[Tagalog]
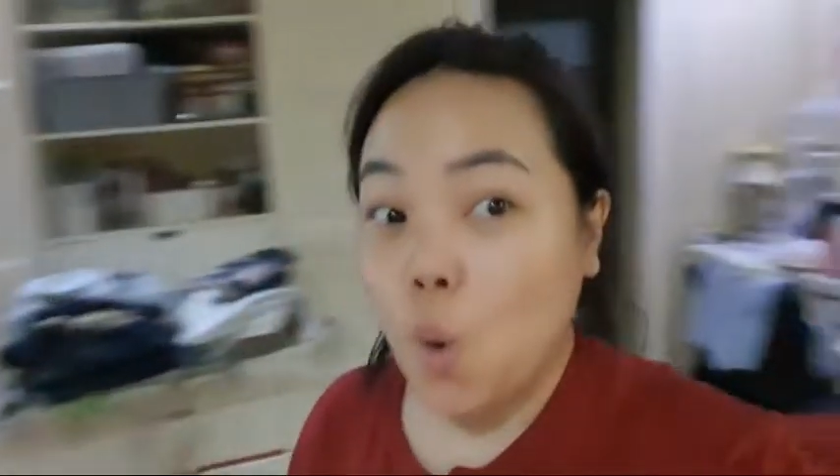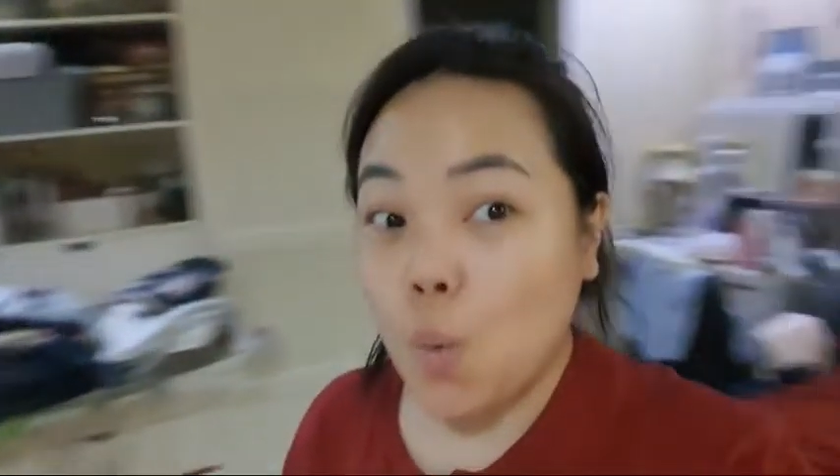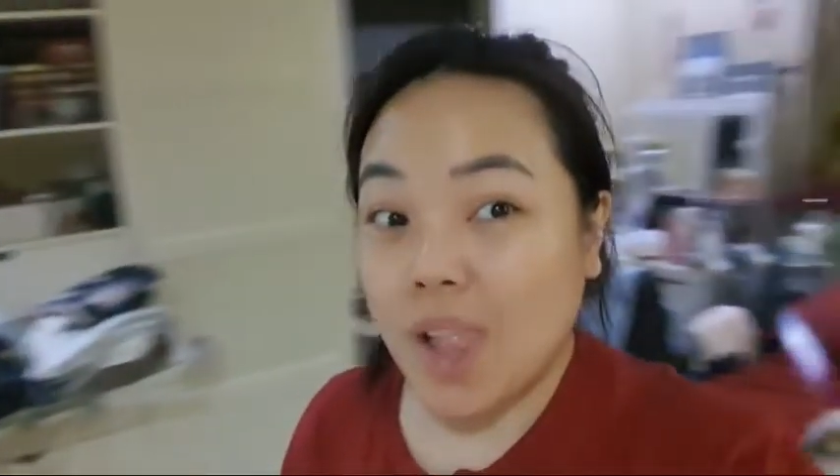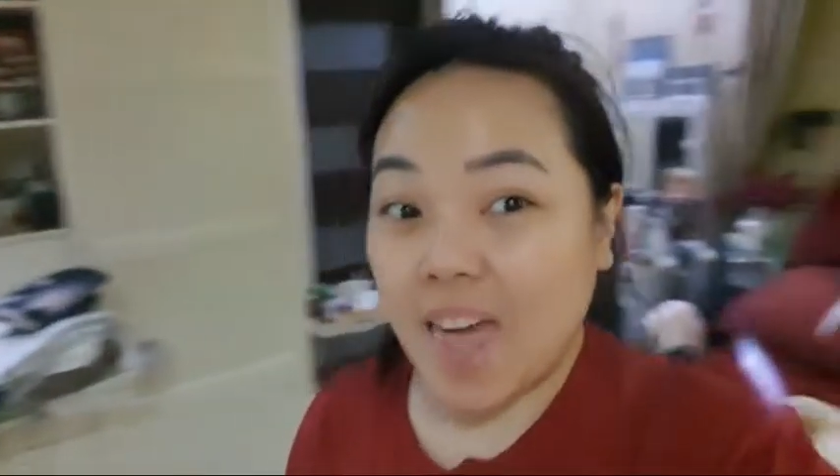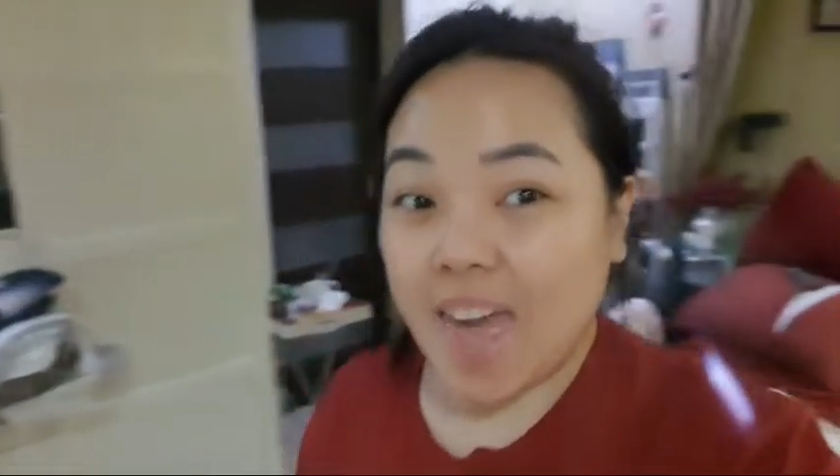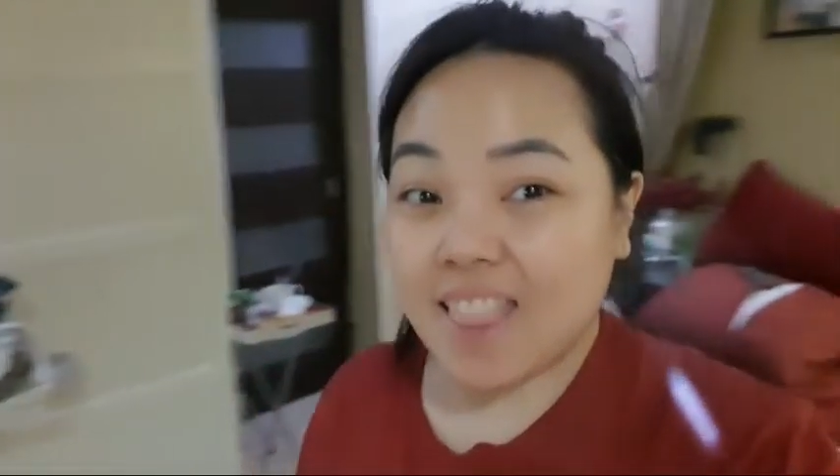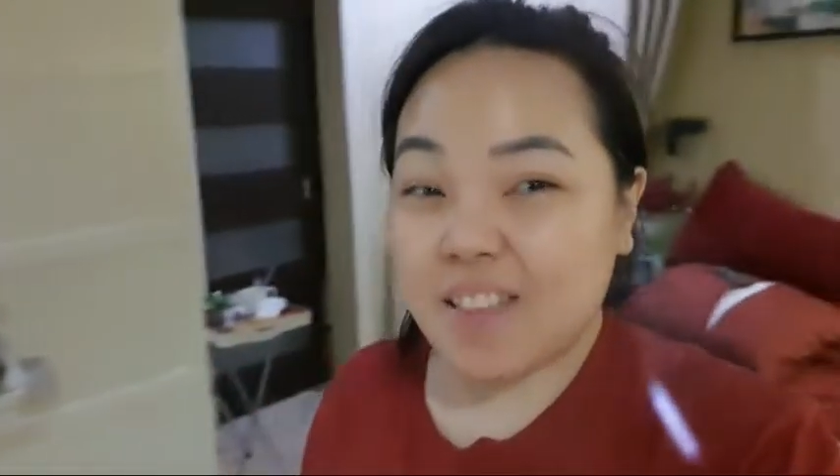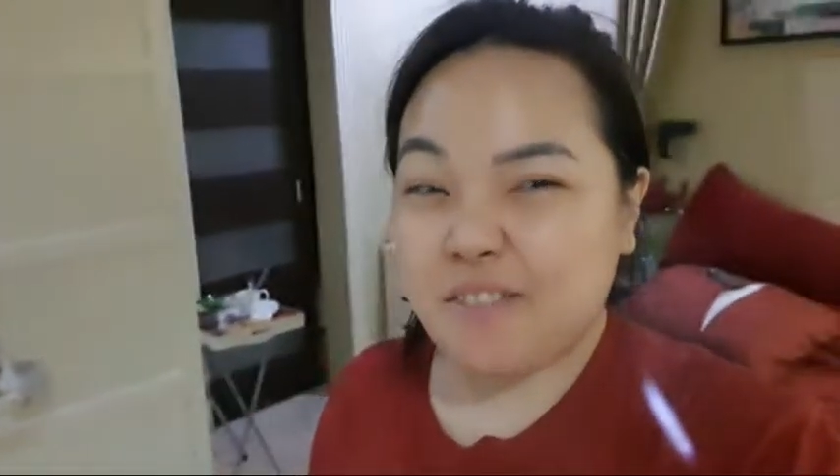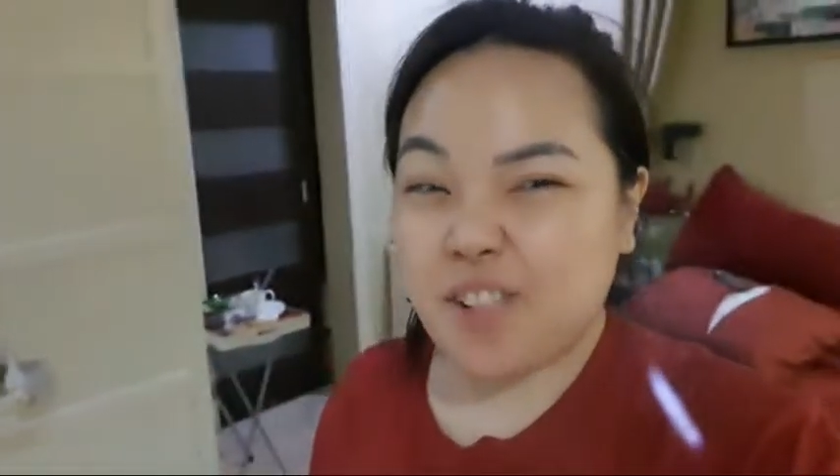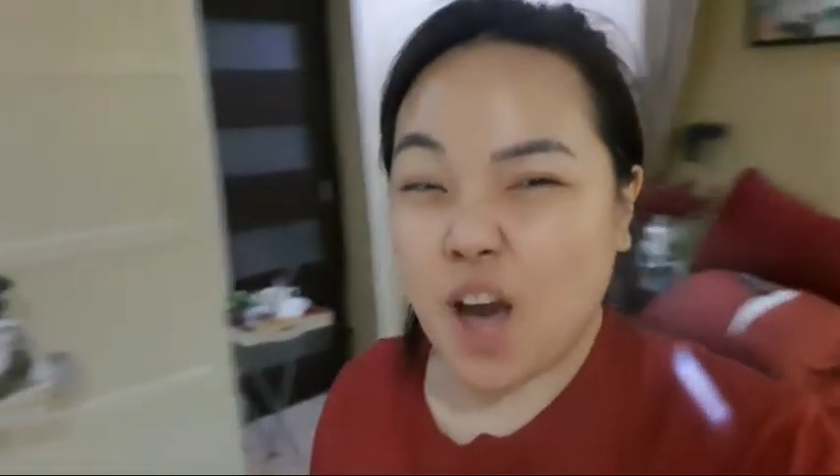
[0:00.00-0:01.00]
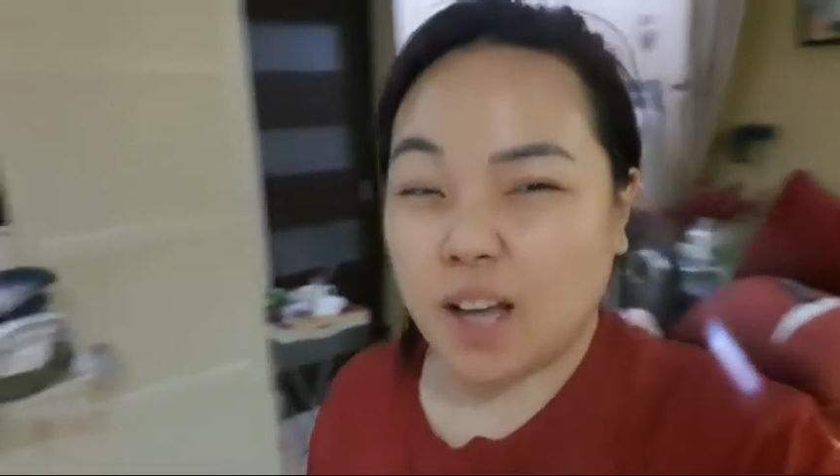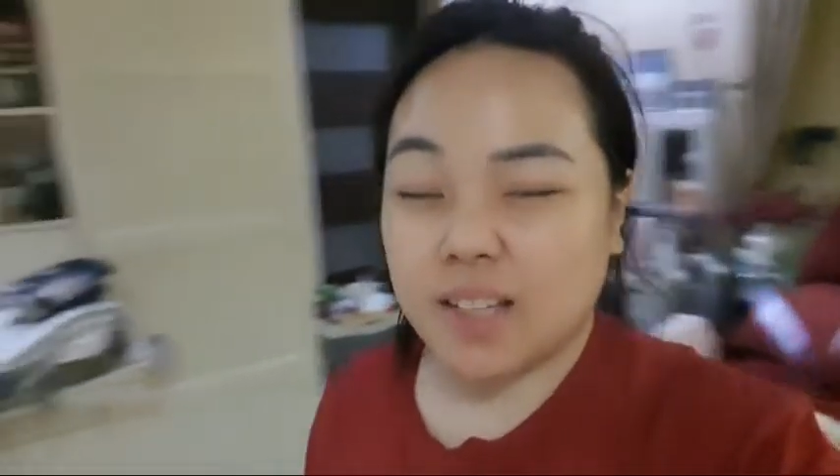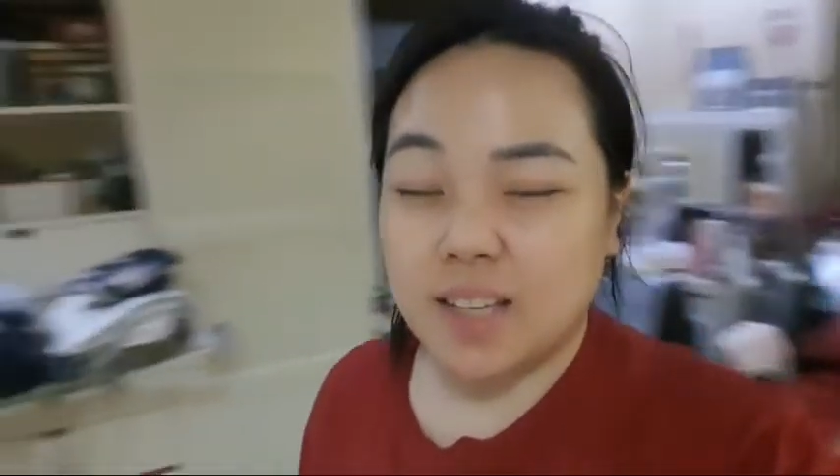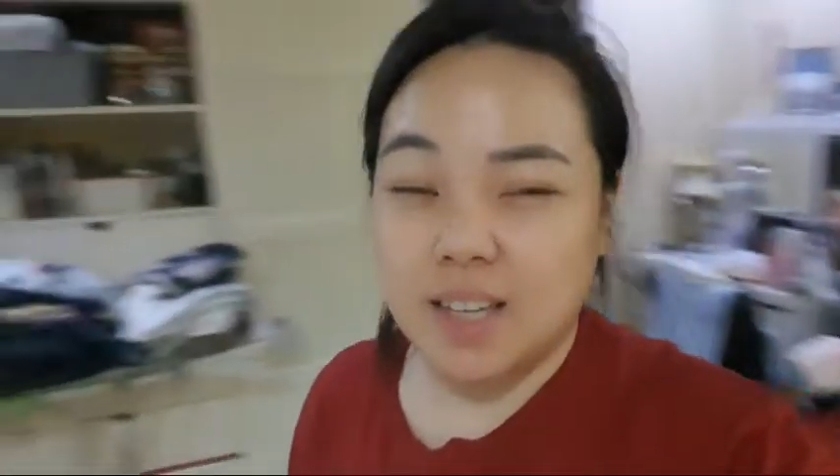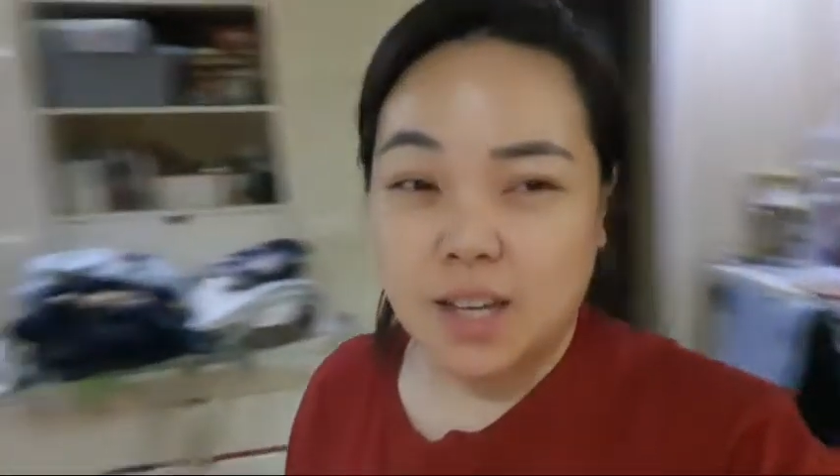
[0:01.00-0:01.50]
We'll end the vlog
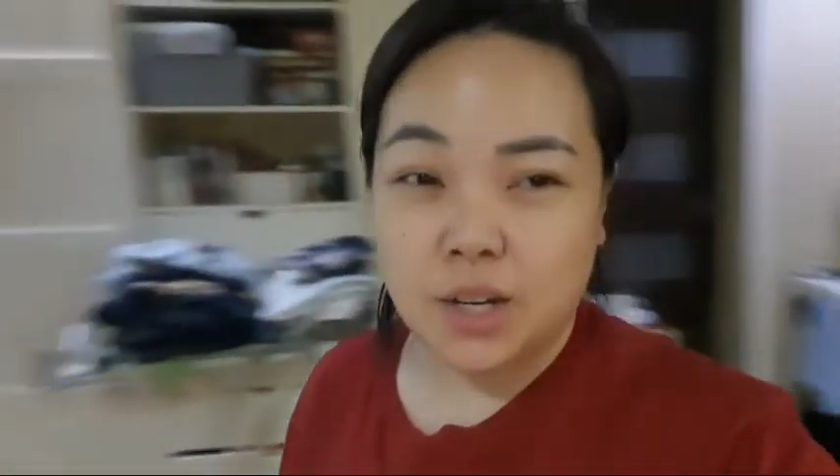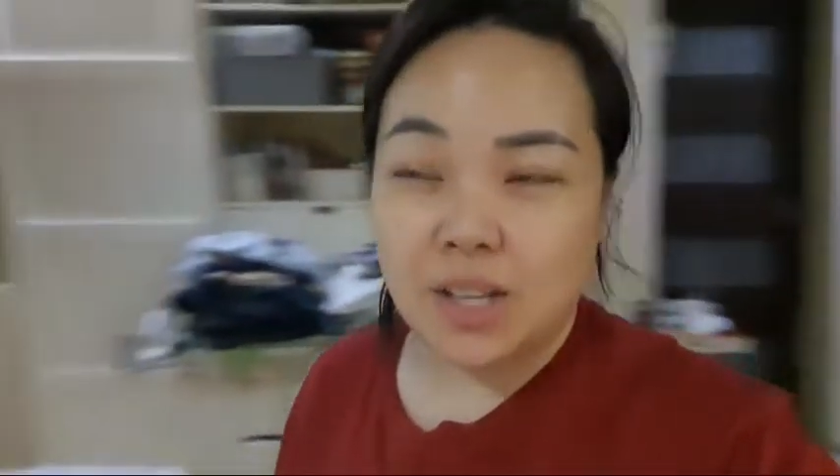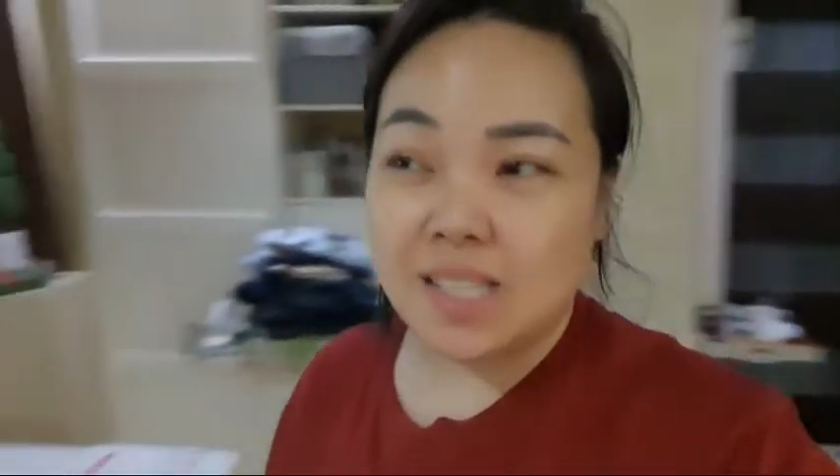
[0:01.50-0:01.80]
here